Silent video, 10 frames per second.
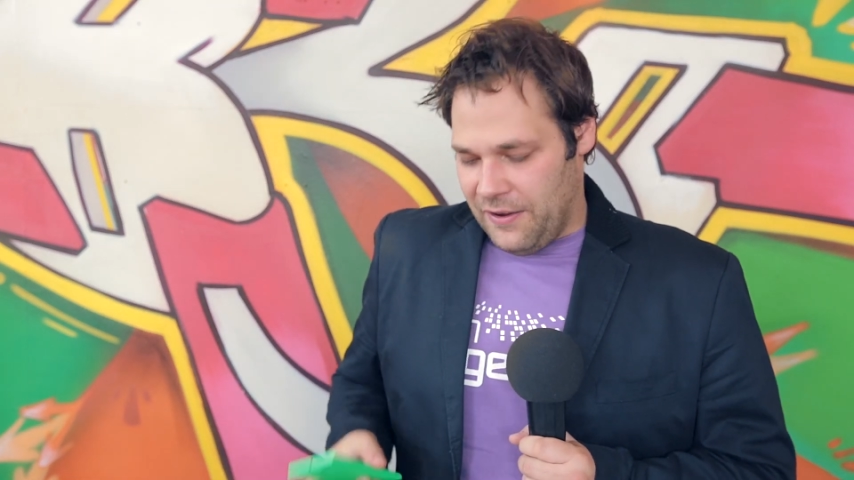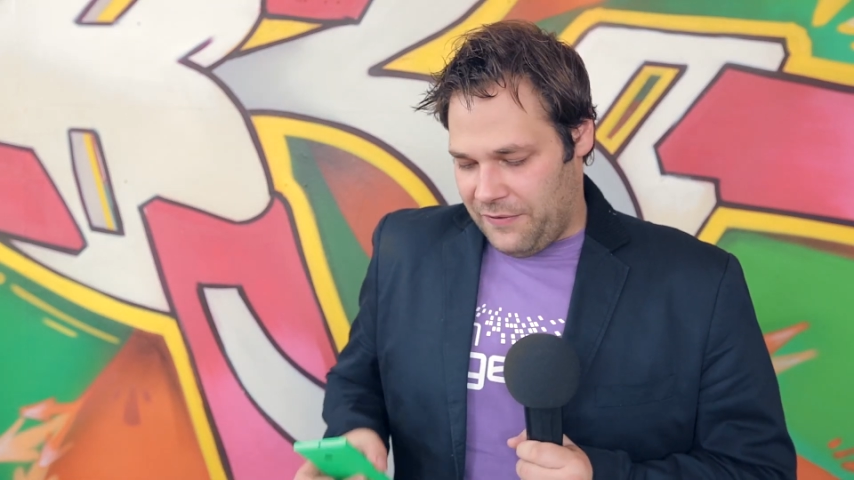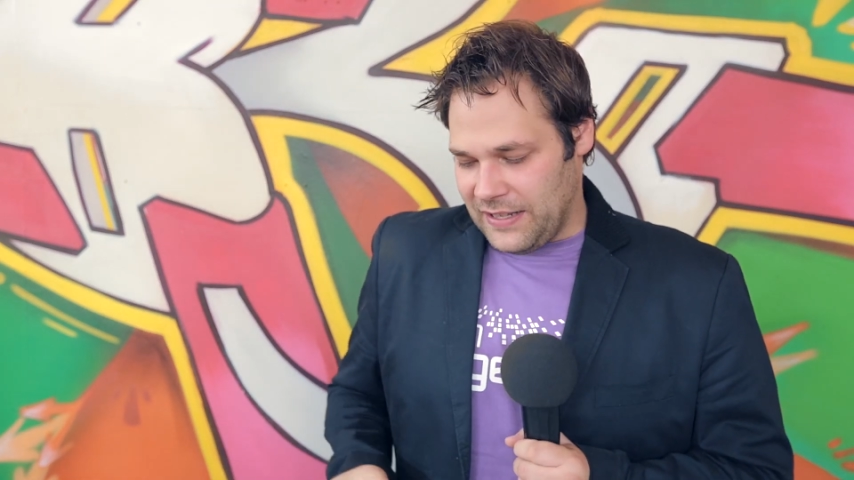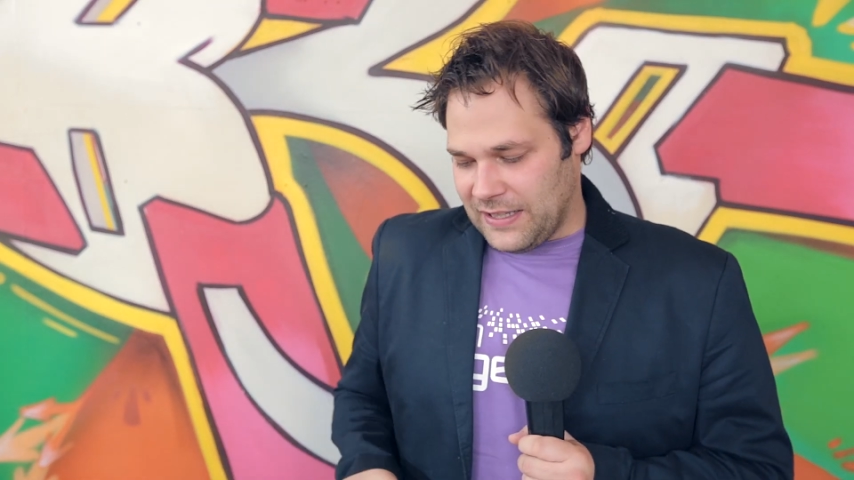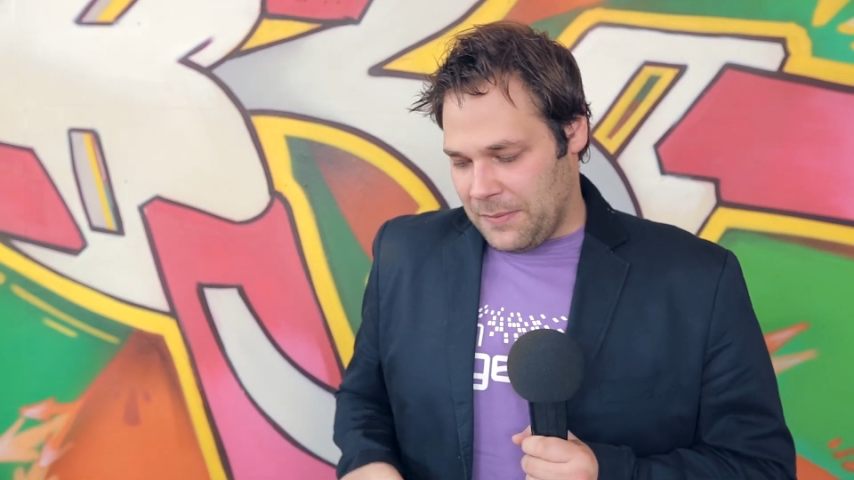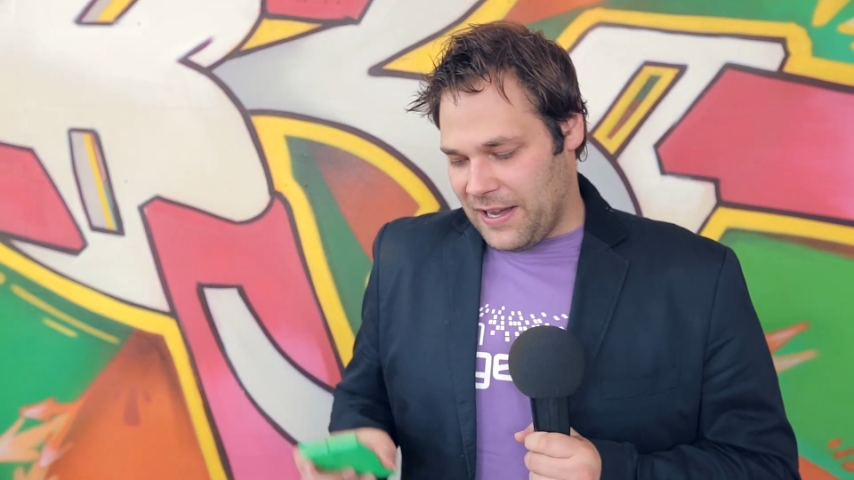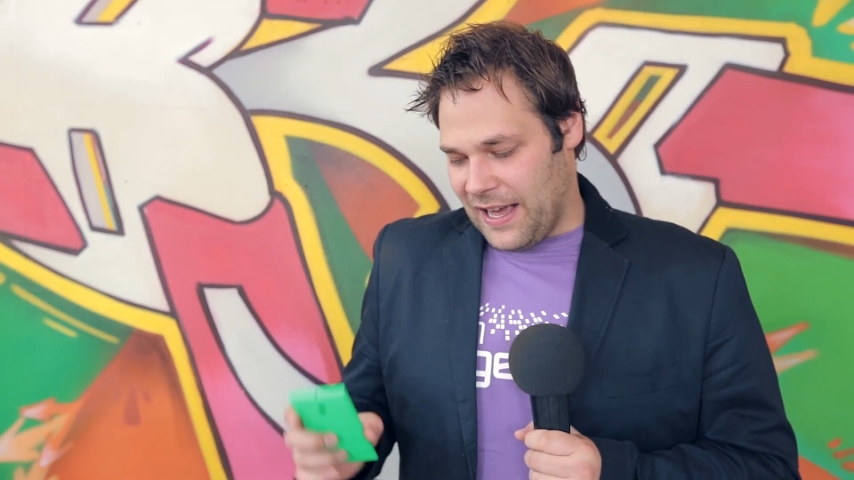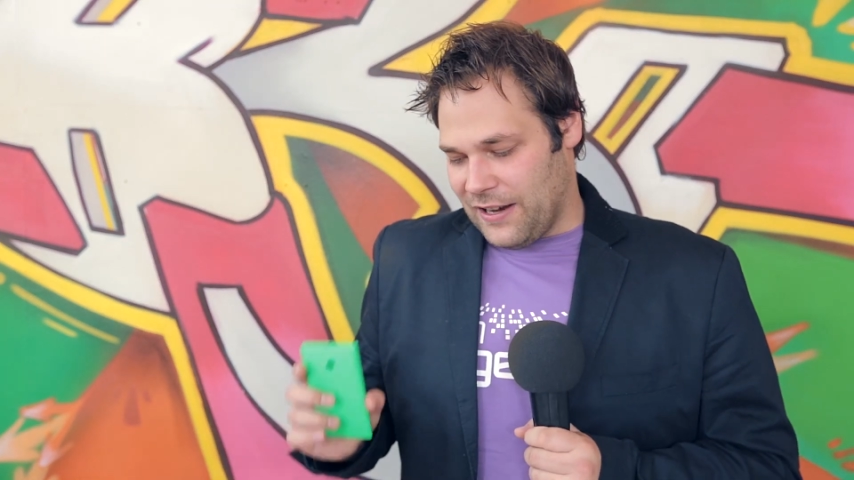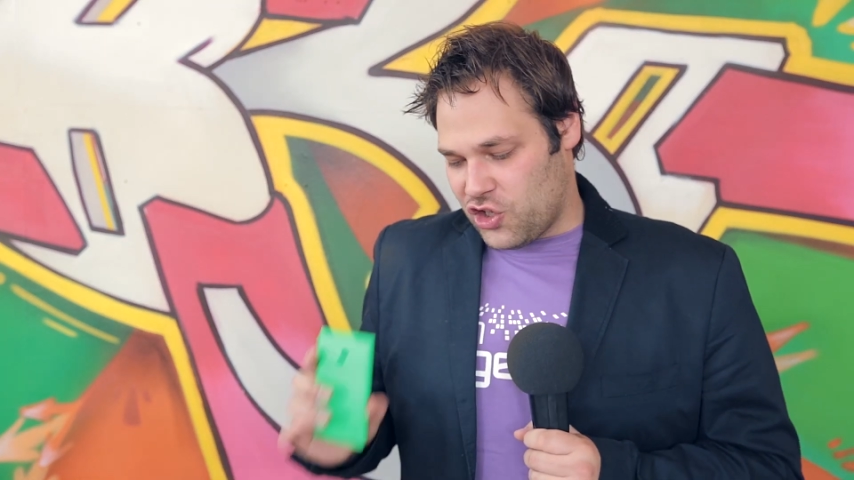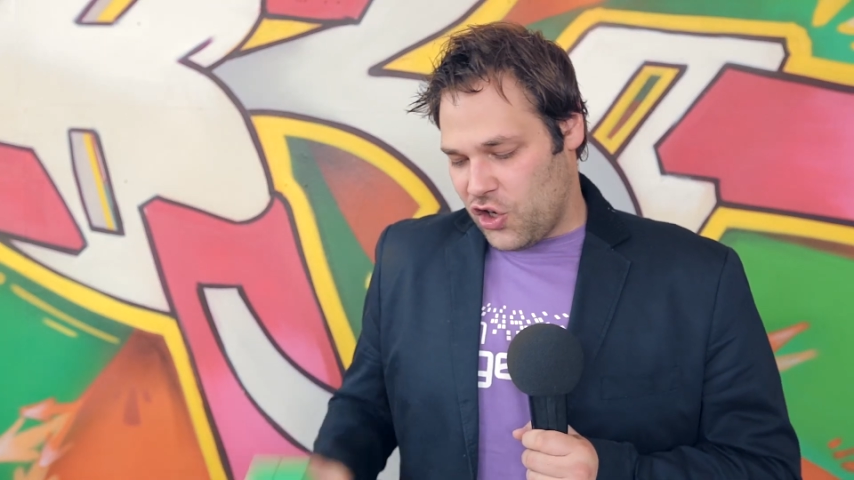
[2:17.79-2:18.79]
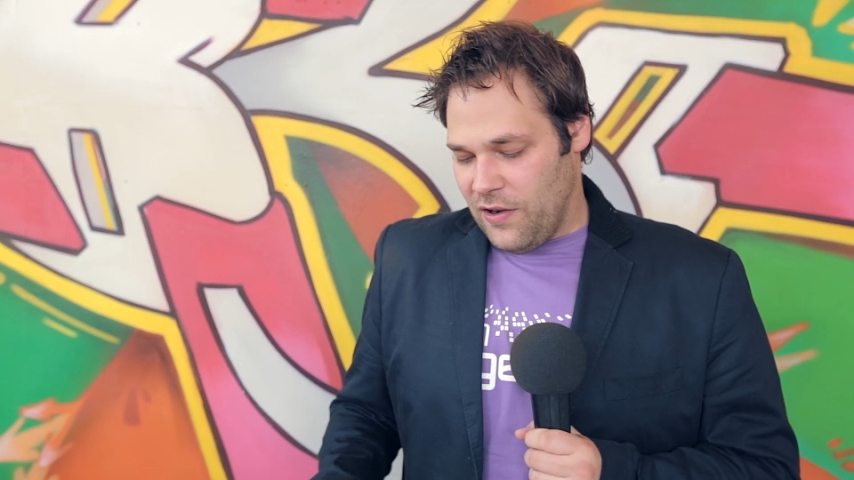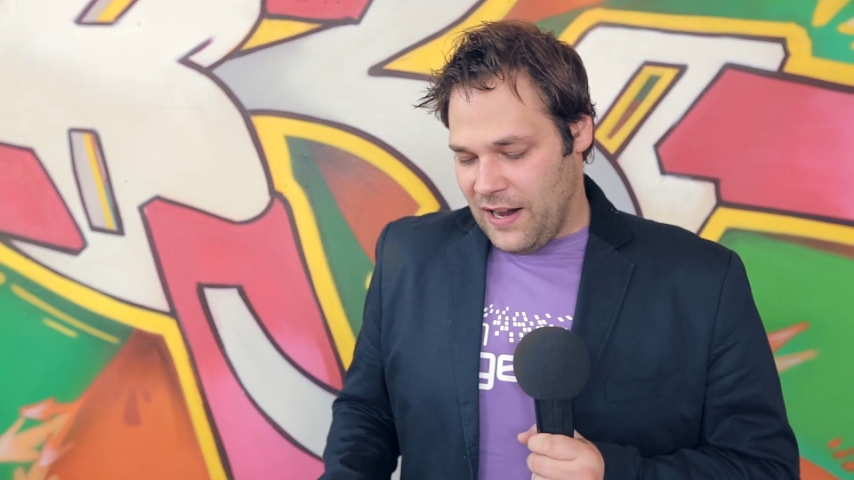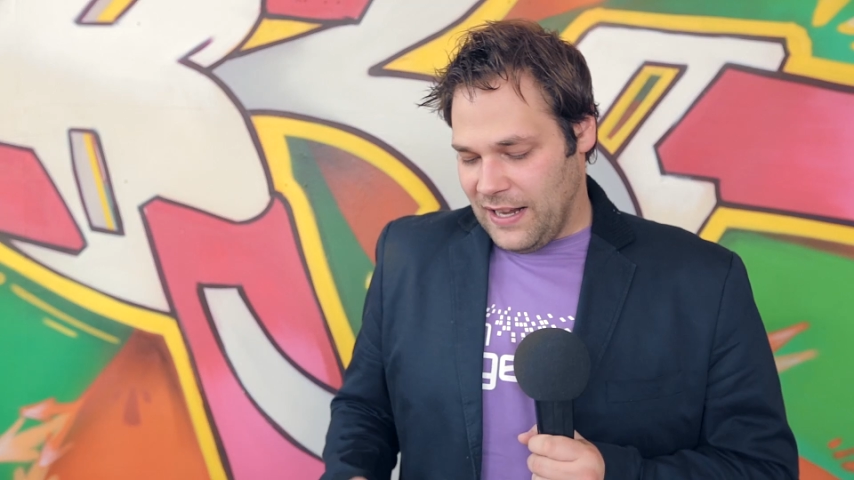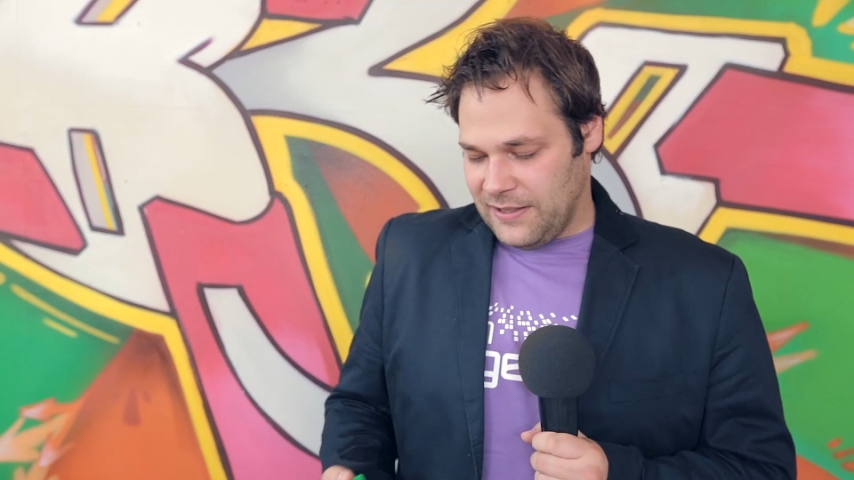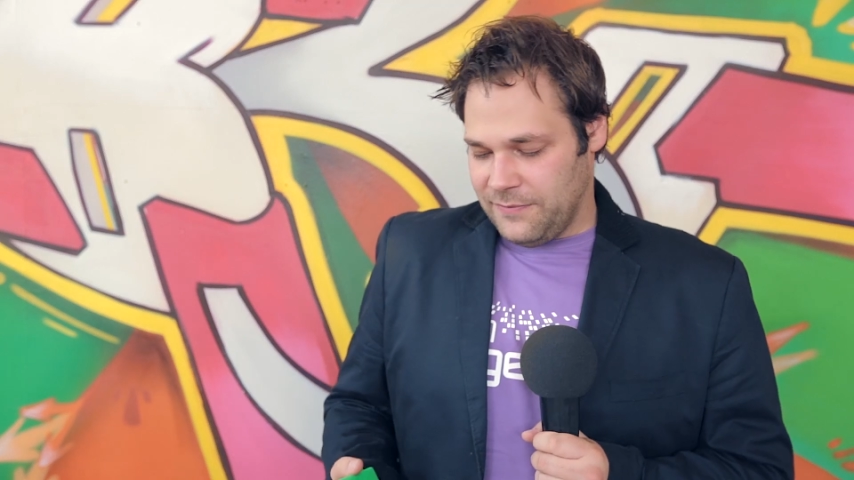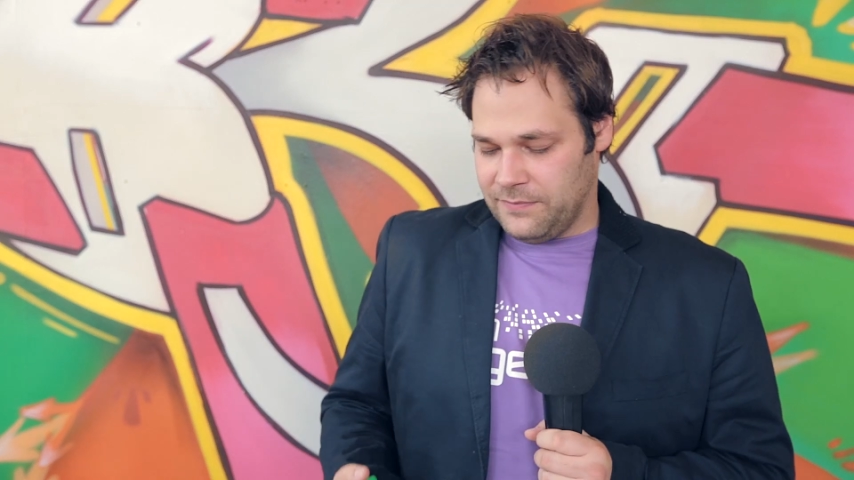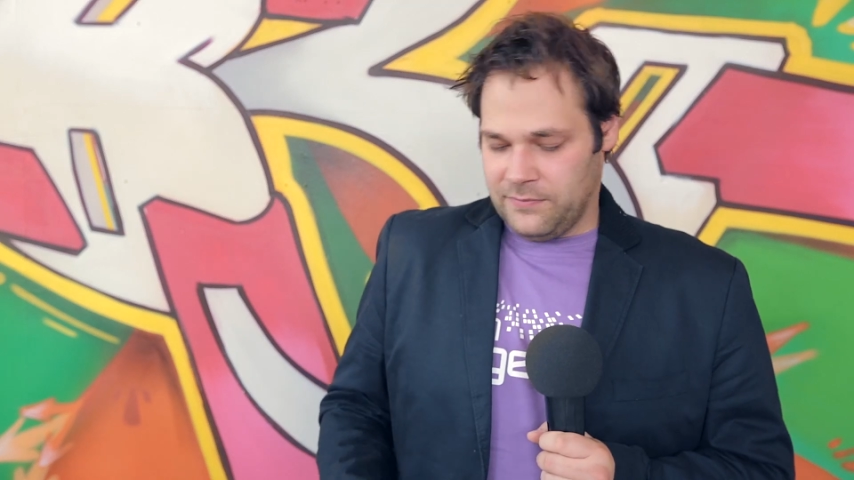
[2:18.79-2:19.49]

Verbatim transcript: Wer es aber gerne schön hat,